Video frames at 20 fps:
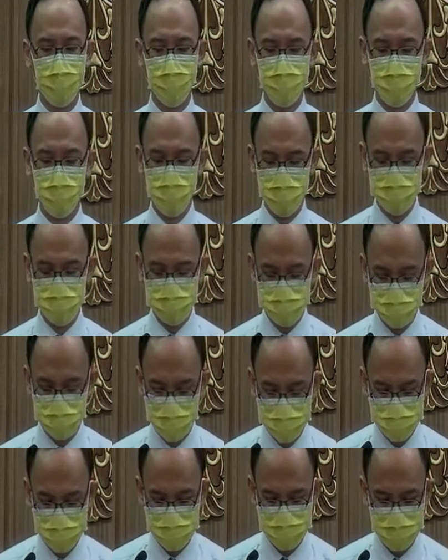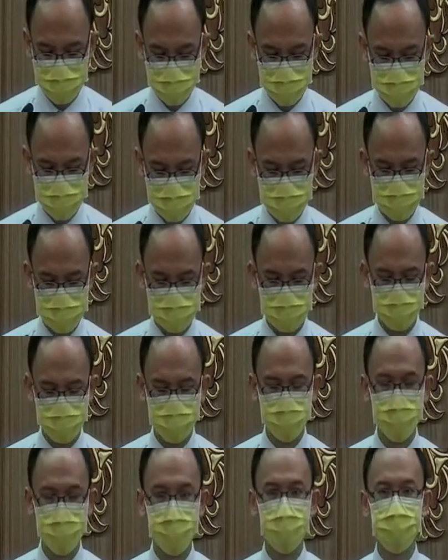我们学习这样的精神，
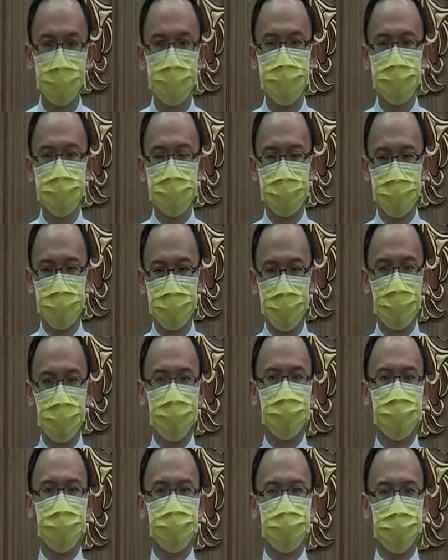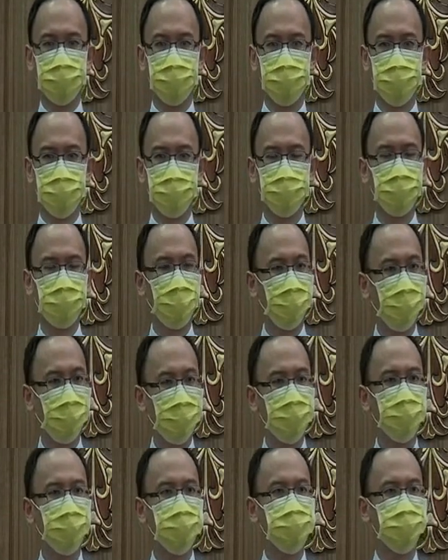在患难当中把
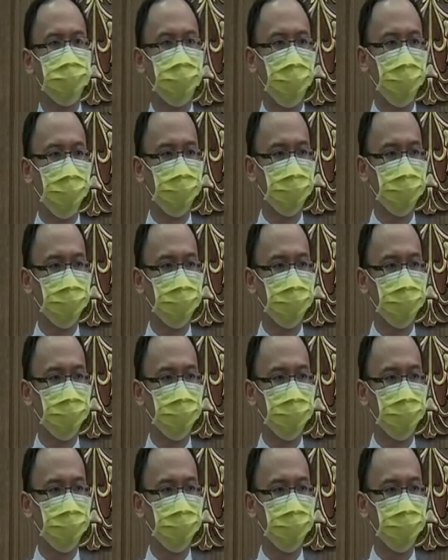爱活出来，